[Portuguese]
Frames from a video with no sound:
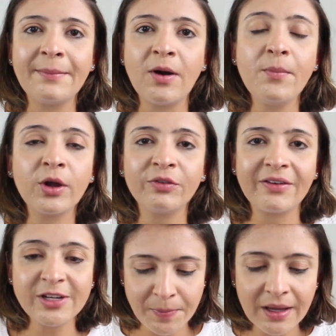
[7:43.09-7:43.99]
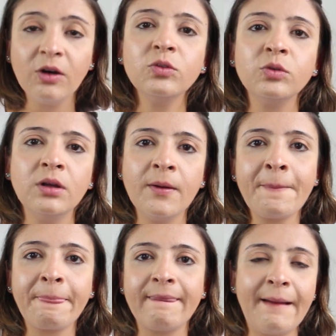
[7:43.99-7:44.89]
na mão porque eu ficava esperando
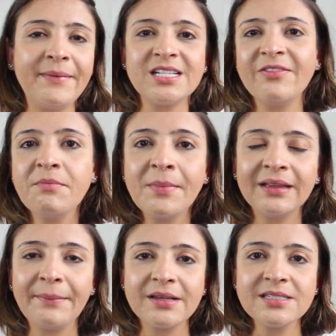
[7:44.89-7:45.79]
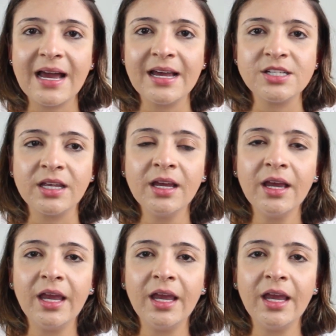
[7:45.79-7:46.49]
a minha chefe me mandar mensagem.